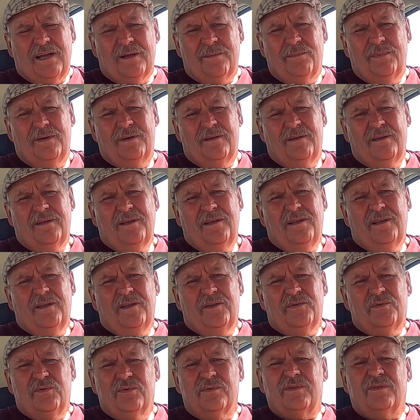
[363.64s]
как бы.
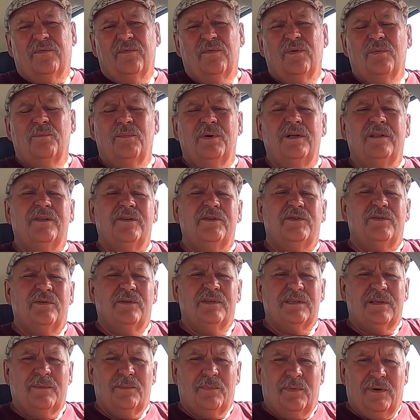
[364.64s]
Чувствую, был еще
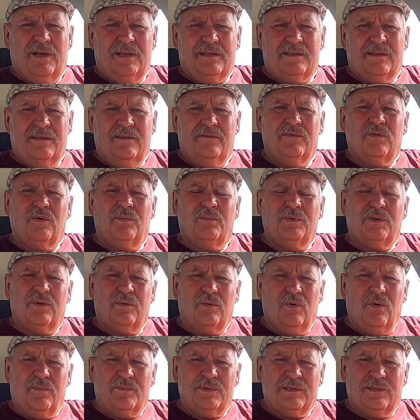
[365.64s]
запас и в том и
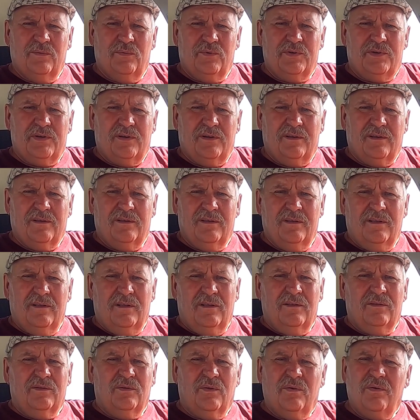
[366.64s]
другом случае.
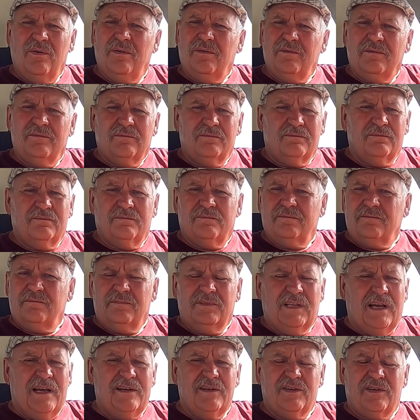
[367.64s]
Но
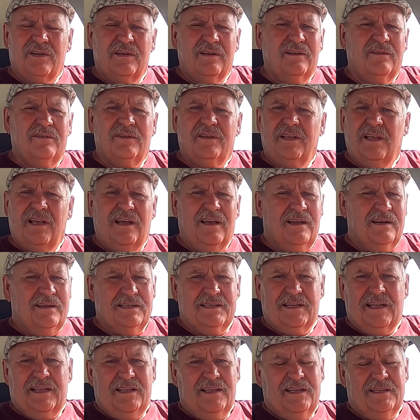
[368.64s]
дальше я
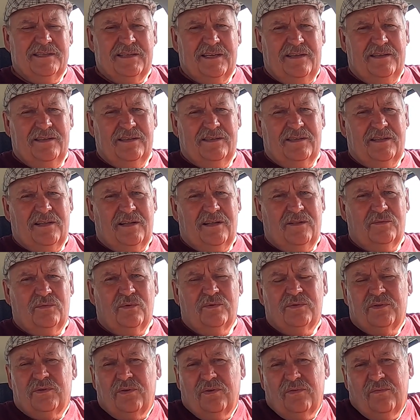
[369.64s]
разгоняться не стал.
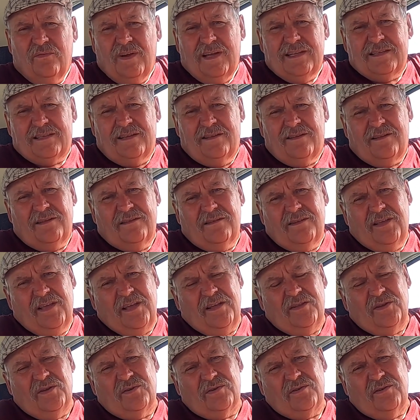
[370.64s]
Тут 120
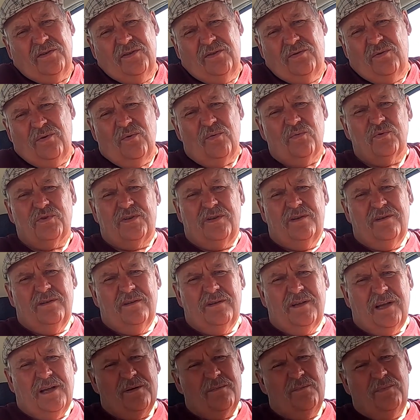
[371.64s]
едешь, и то уже,
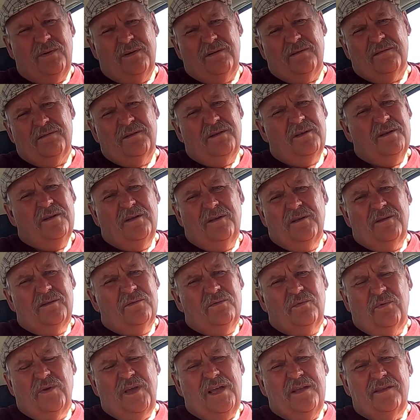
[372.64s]
как бы,
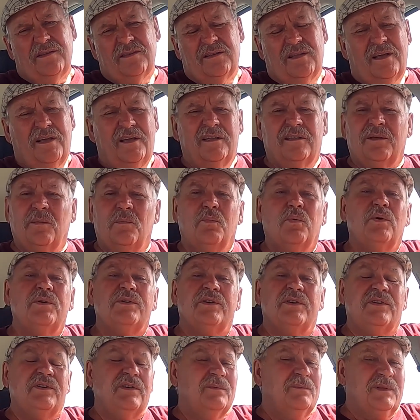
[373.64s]
ну, я не знаю, это
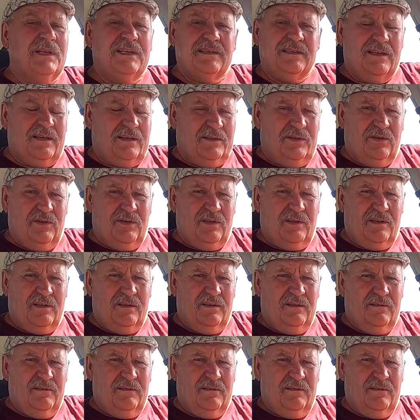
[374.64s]
больше, чем достаточно.